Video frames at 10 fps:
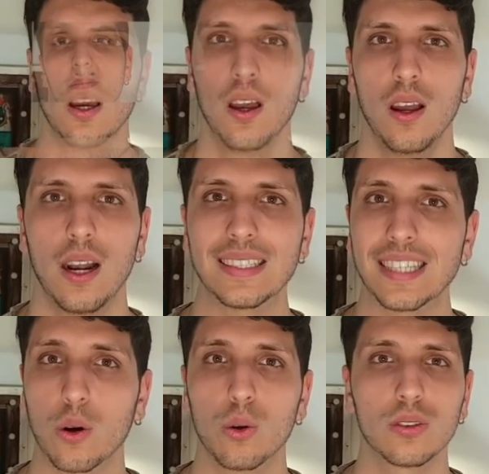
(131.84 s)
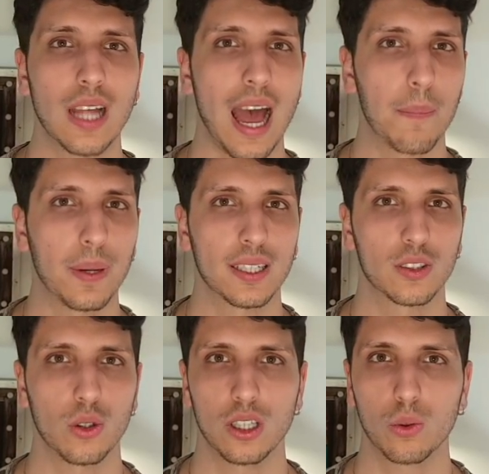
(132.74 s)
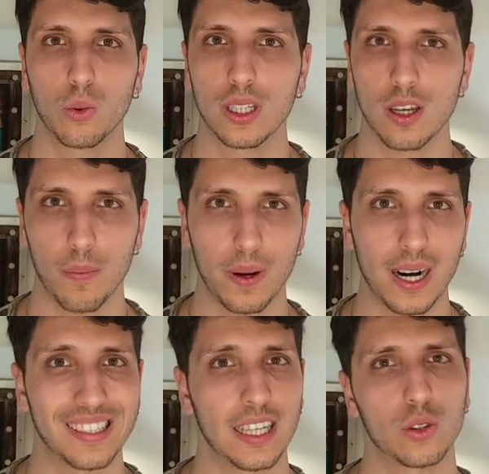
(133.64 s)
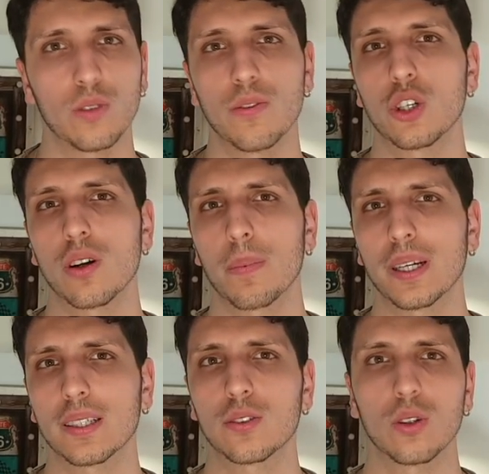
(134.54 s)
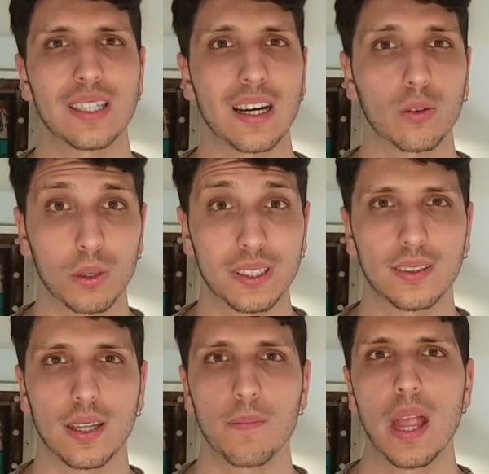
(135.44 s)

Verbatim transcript: La seconda applicazione di cui andiamo a parlare adesso invece è un'applicazione di acquisti.